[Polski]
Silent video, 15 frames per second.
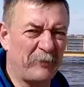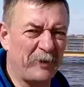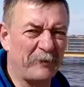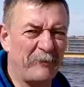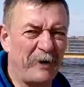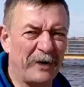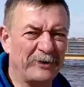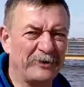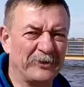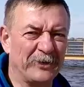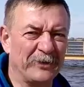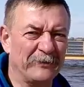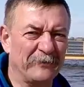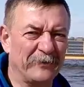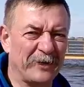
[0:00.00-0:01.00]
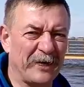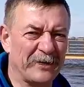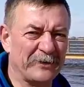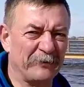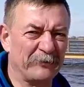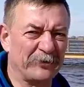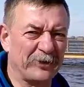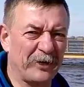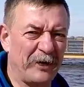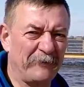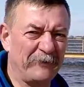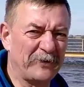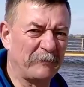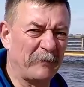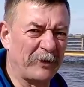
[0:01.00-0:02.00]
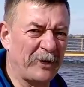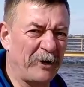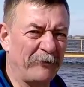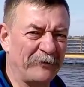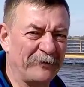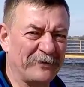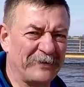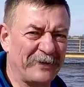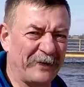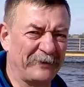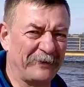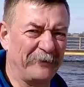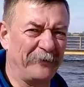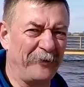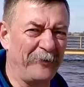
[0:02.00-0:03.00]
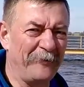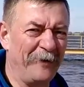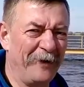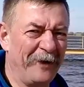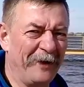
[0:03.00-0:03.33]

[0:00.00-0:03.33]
pan Marcin wykazał się wspaniałą inicjatywą,